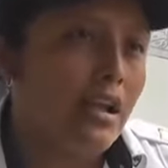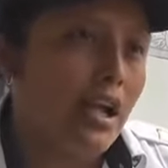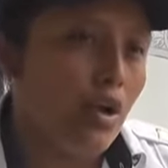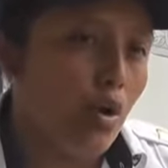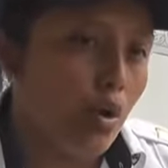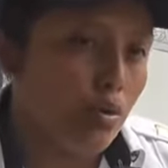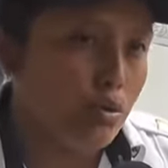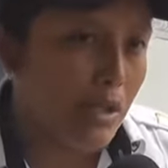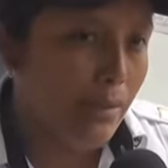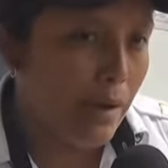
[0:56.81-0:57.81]
que no
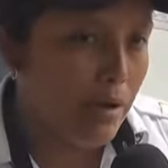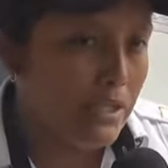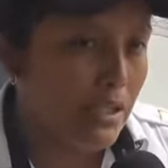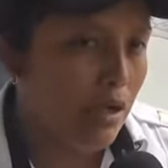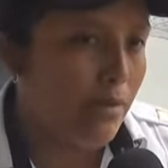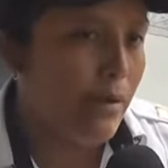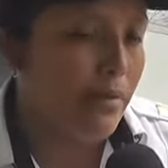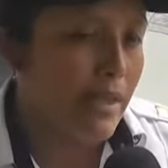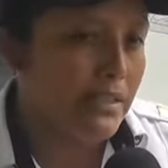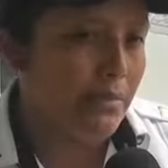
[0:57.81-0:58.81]
conduzcan bajo el estado de
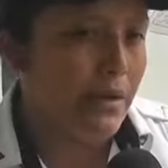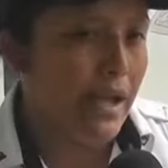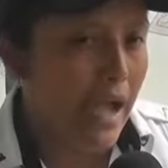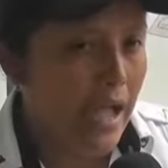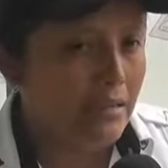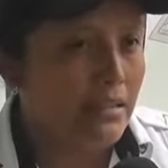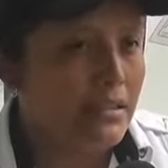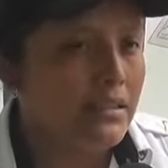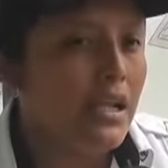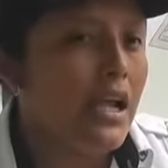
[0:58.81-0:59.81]
bebidas
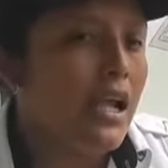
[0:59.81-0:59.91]
embriagantes,